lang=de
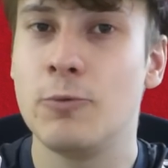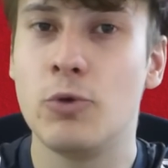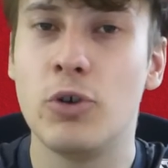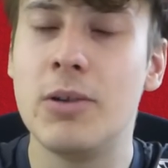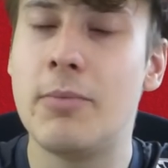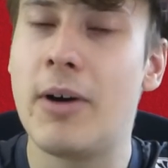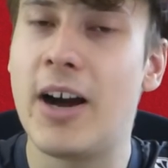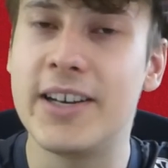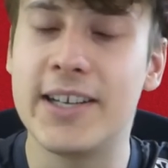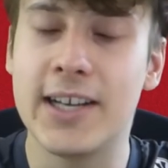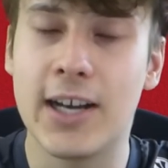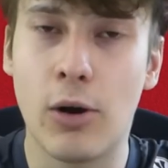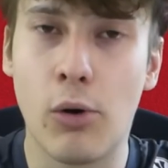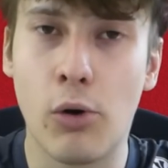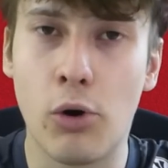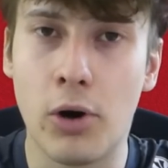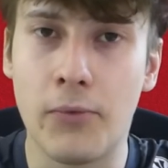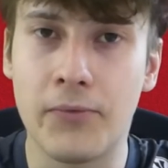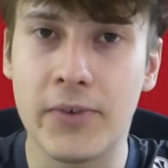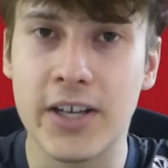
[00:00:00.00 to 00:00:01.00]
Kulibadi ja
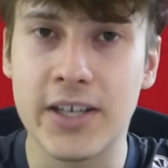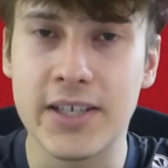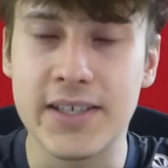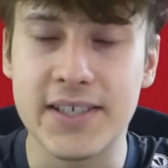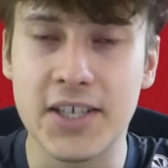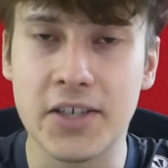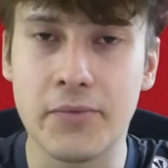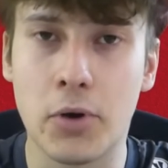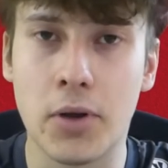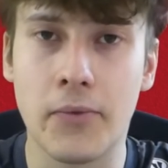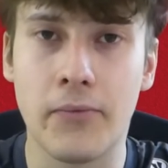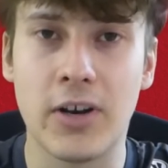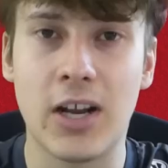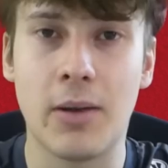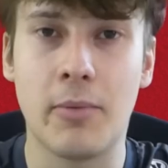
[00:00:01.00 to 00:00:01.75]
auch oft kritisiert worden von